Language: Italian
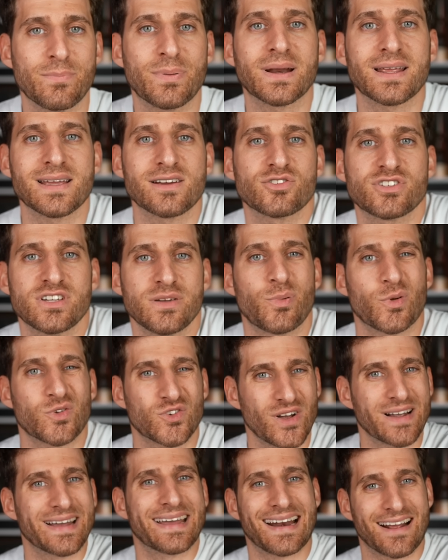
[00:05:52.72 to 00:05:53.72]
perché così posso
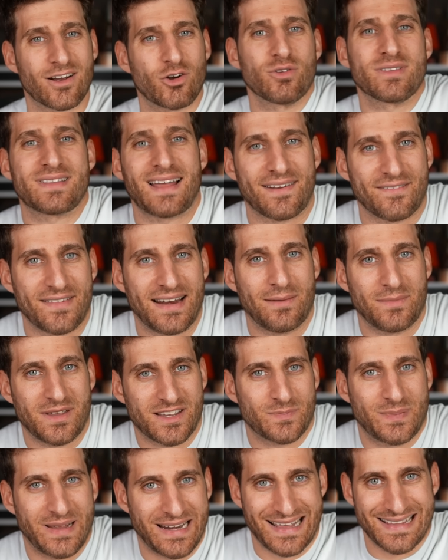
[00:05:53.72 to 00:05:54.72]
anche raccontarvi la mia
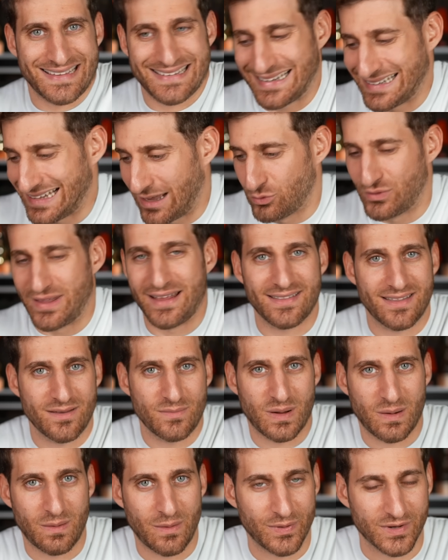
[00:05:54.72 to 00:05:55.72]
esperienza da utente in
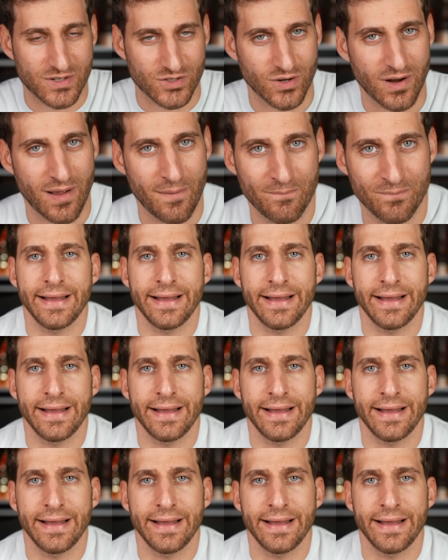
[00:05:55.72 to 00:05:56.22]
prima persona.